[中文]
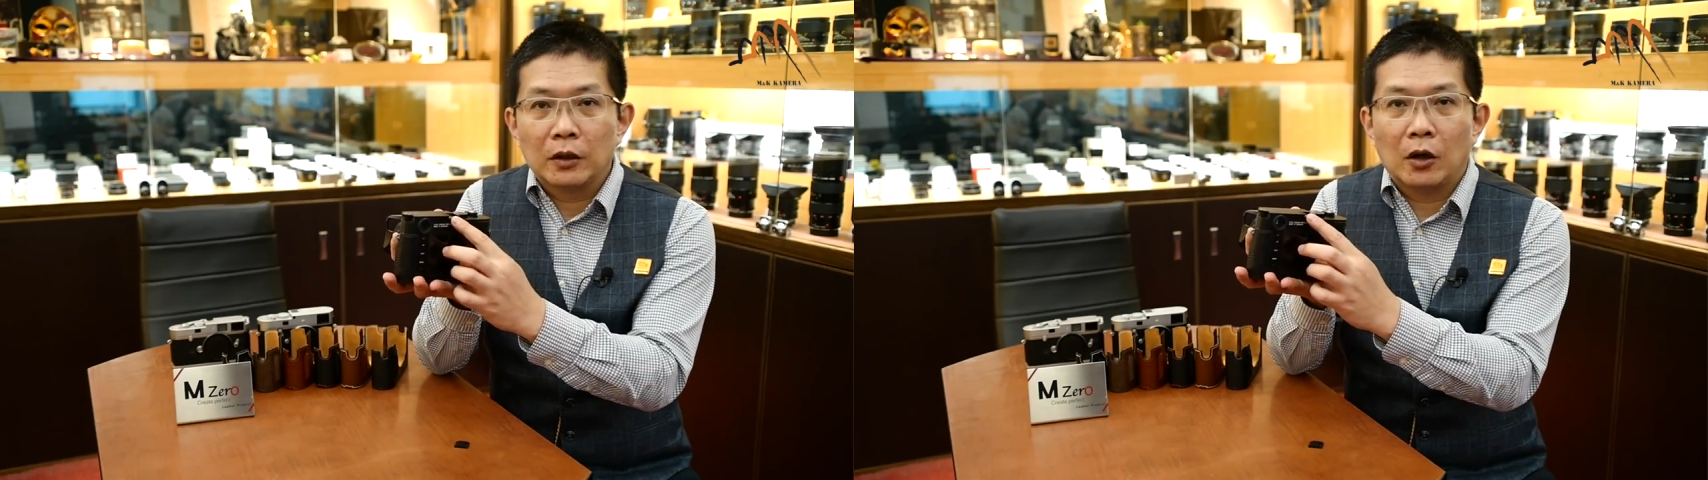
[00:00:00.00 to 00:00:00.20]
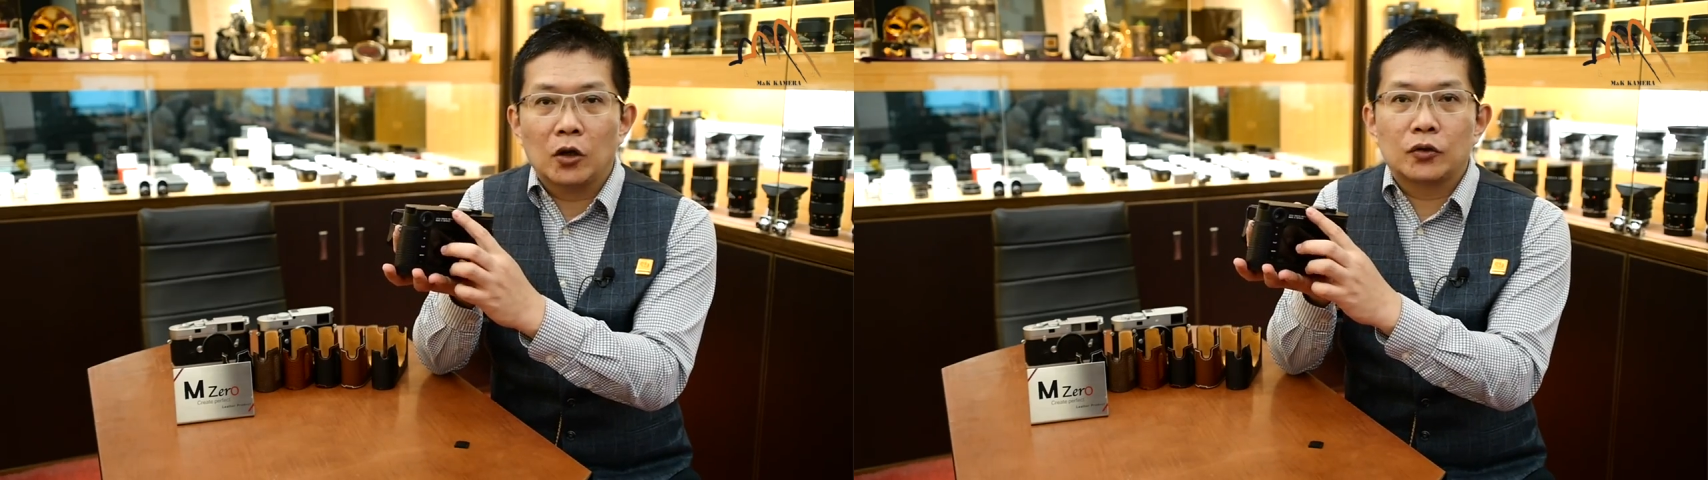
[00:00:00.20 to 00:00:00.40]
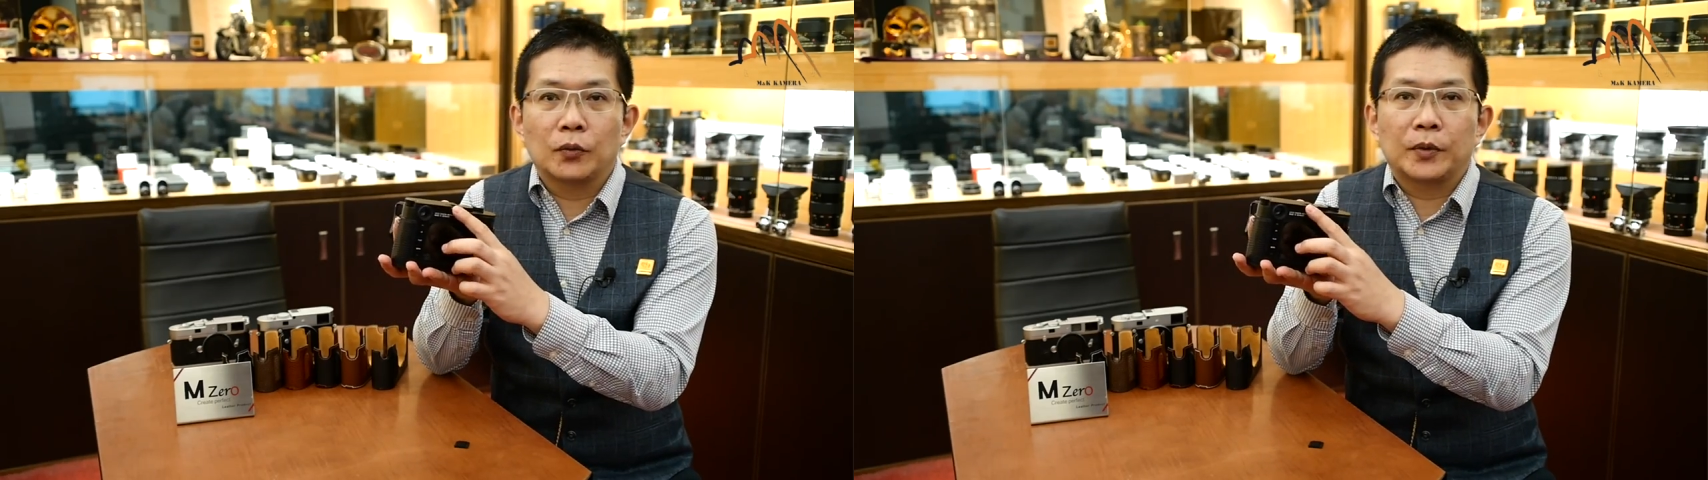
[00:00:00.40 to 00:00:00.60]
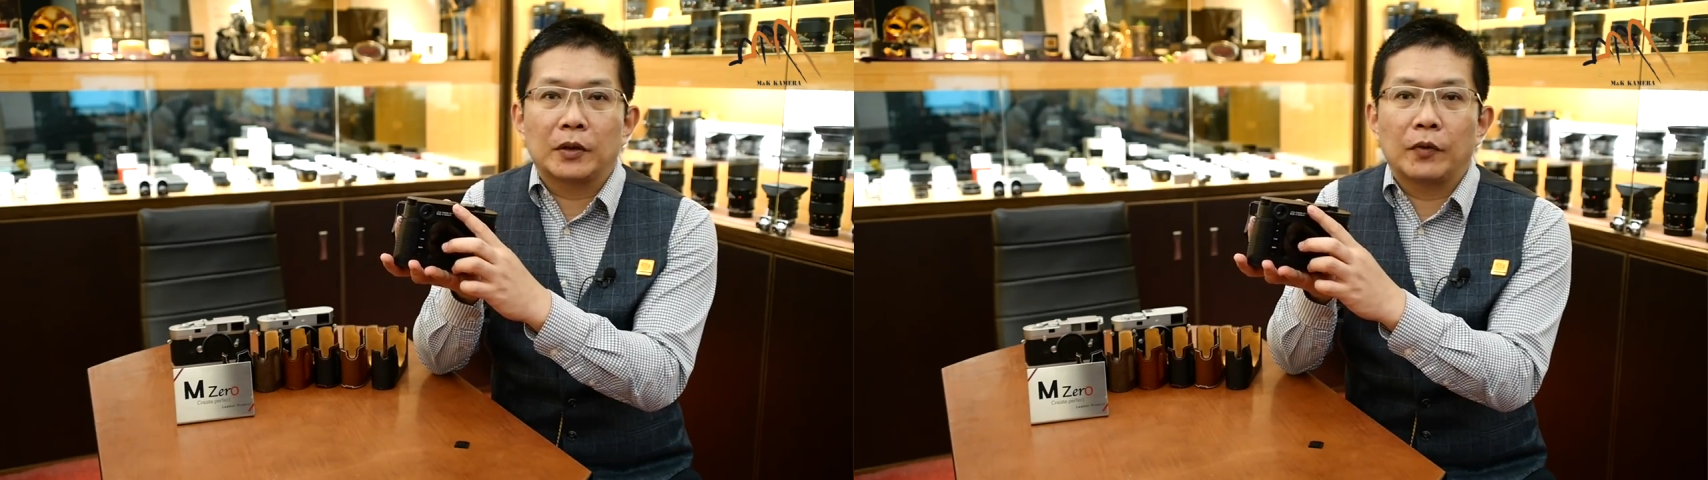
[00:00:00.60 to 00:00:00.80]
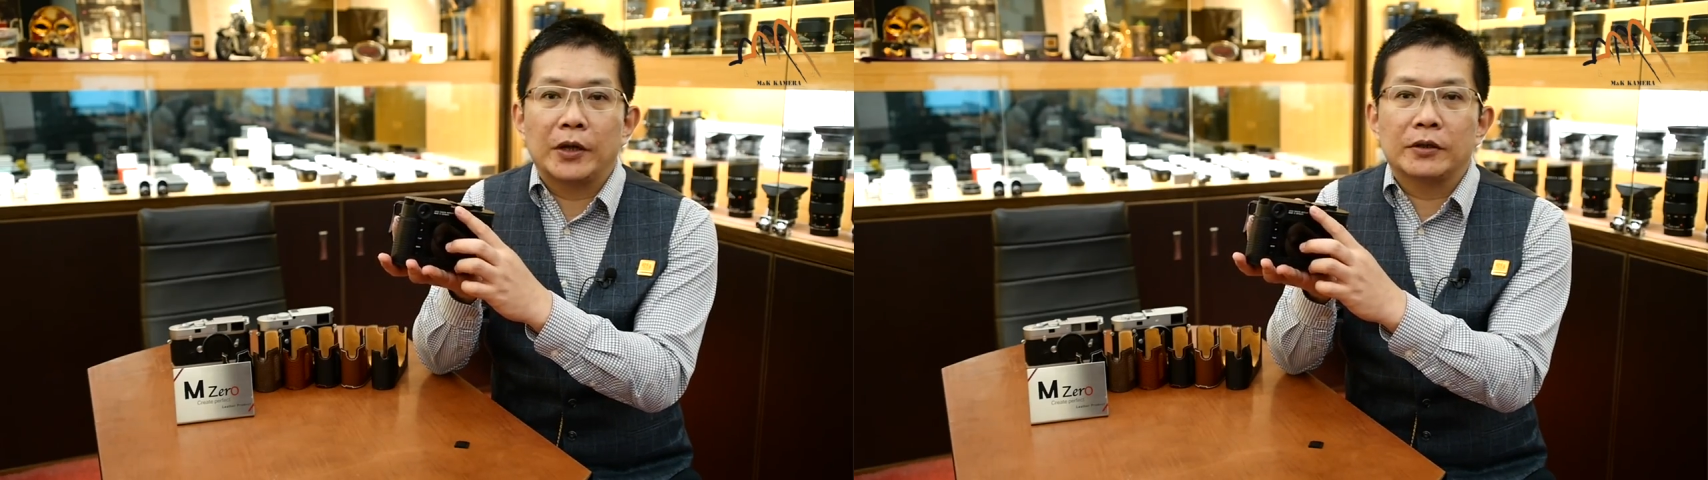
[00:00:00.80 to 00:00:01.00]
hot shoe
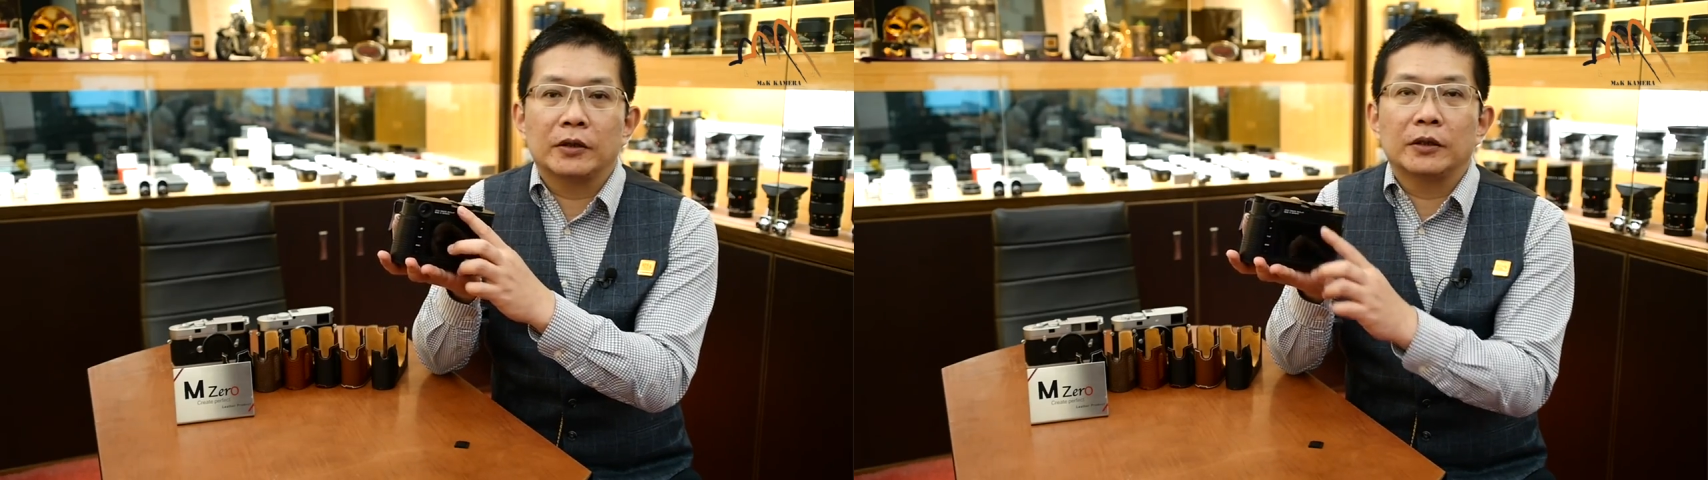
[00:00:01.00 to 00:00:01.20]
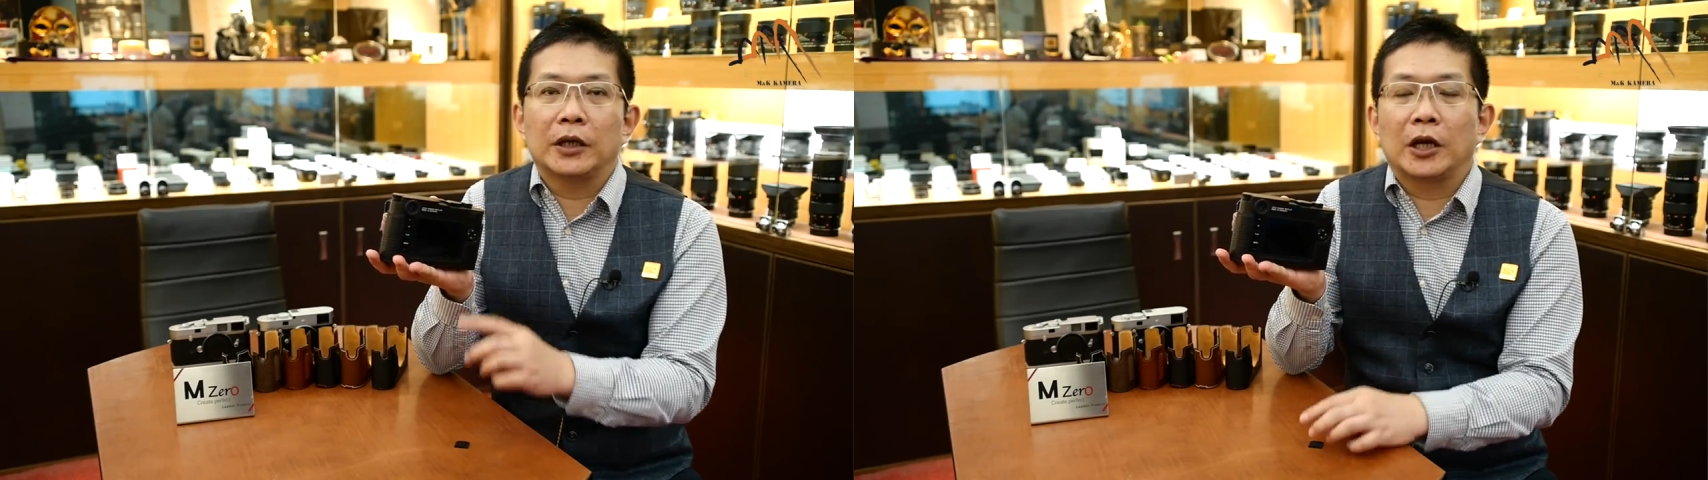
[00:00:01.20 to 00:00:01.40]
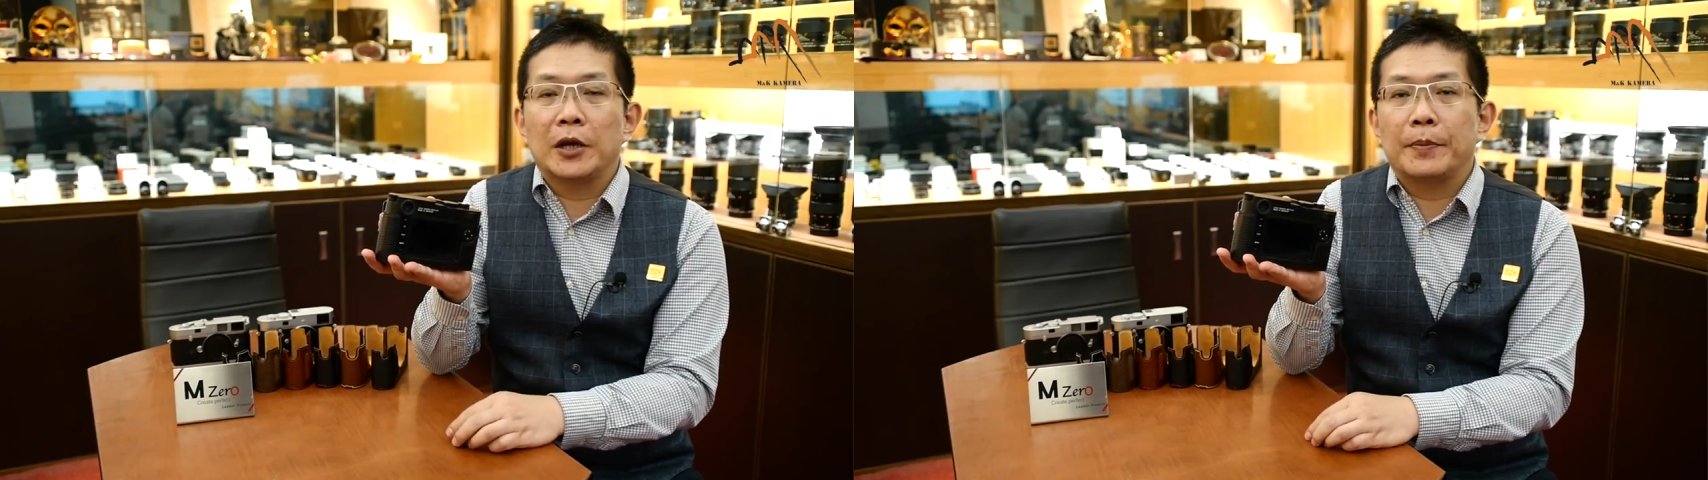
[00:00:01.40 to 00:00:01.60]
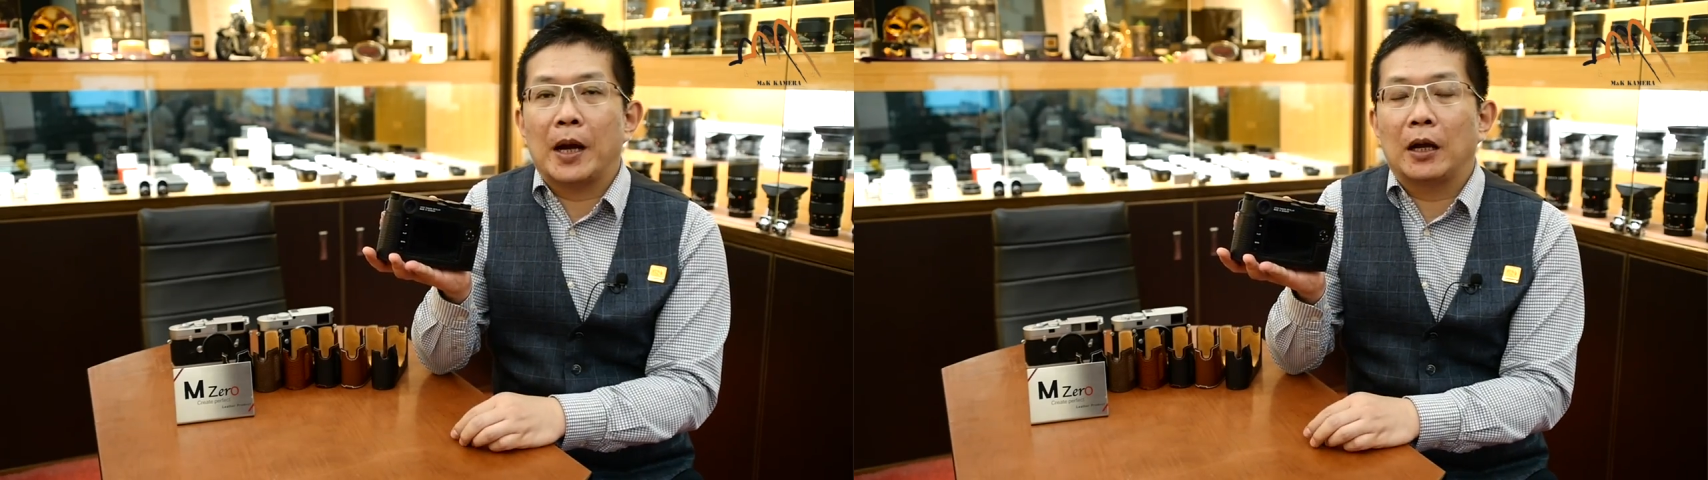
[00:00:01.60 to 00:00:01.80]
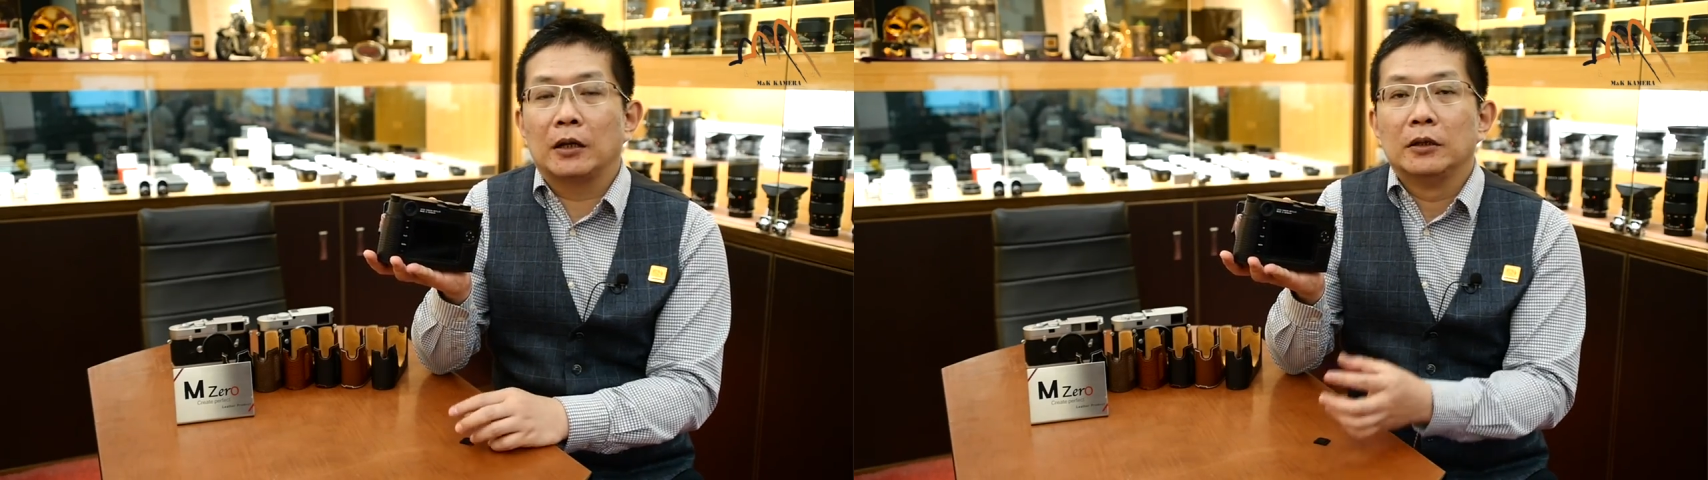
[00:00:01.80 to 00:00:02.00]
的位置，你可以
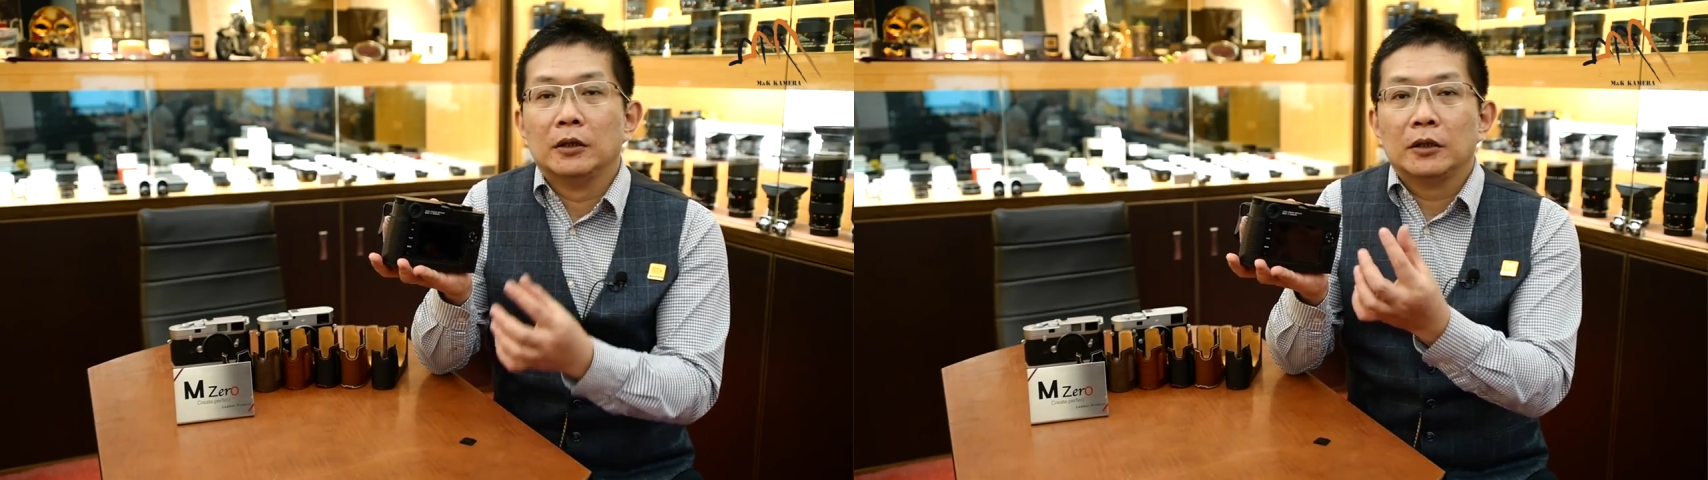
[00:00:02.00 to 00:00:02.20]
把